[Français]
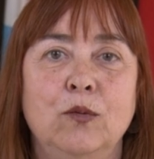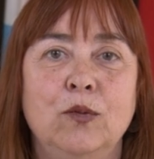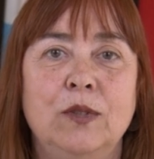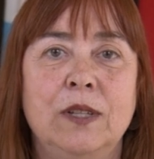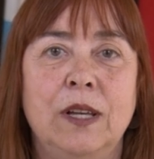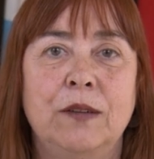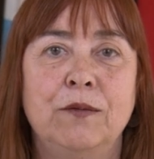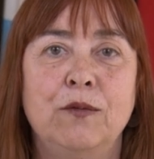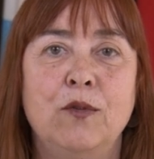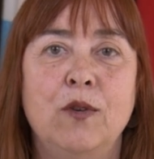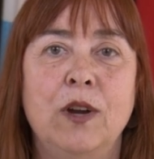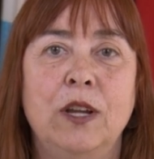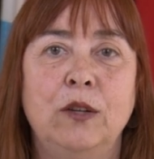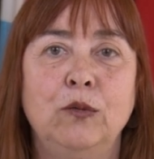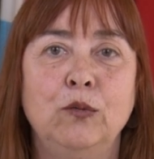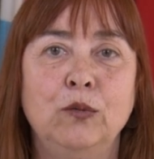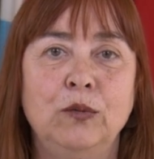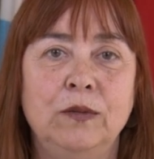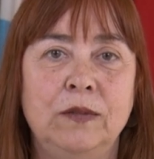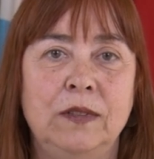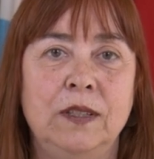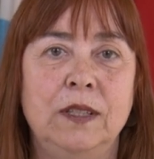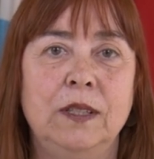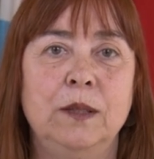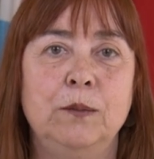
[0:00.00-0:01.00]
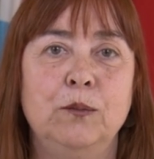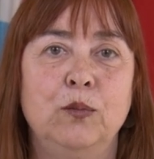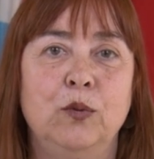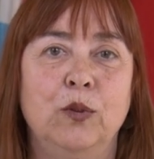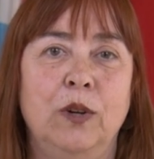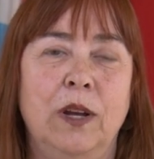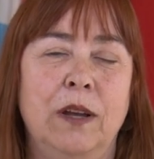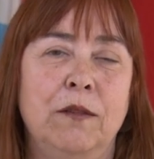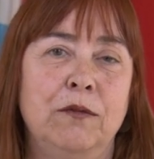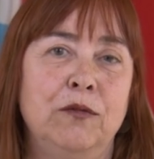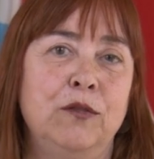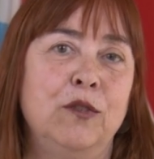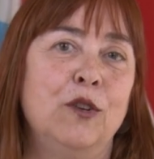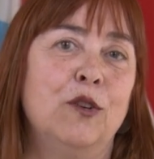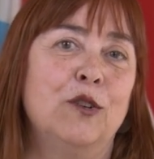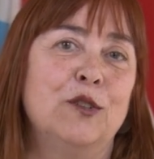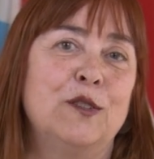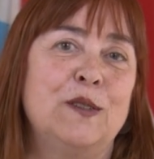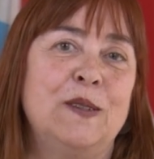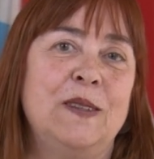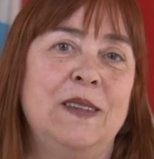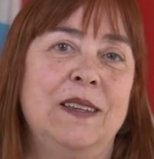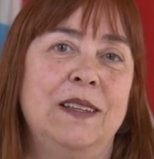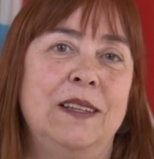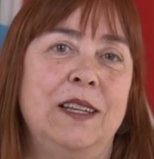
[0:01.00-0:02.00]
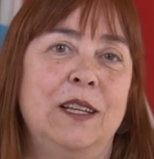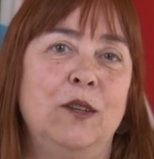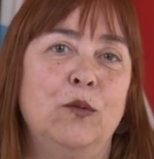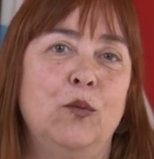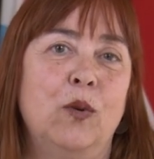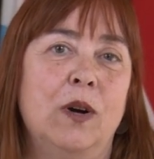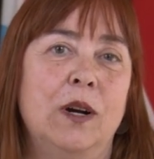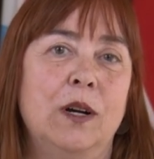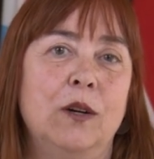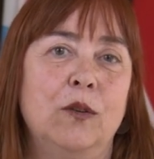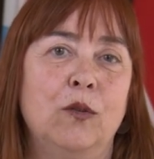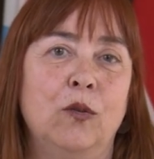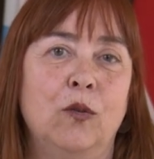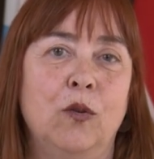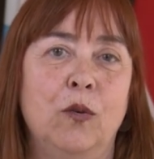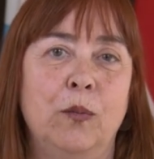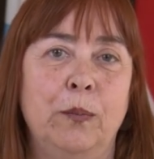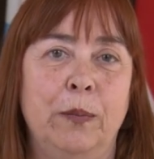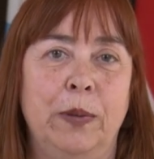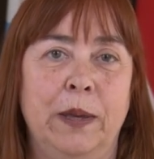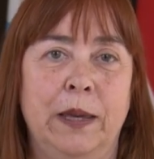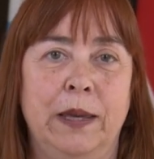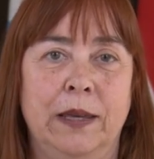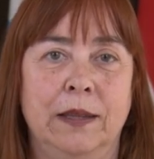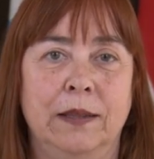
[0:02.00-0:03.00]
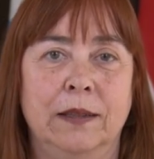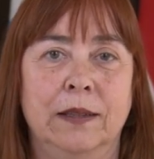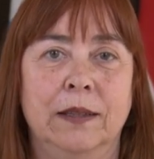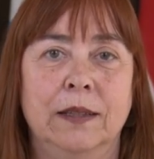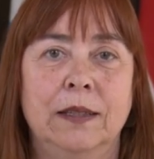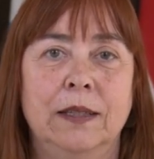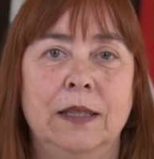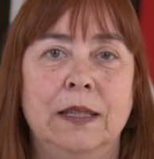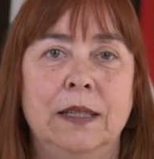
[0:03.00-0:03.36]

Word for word: nous avons un outil pour influencer les lois européennes.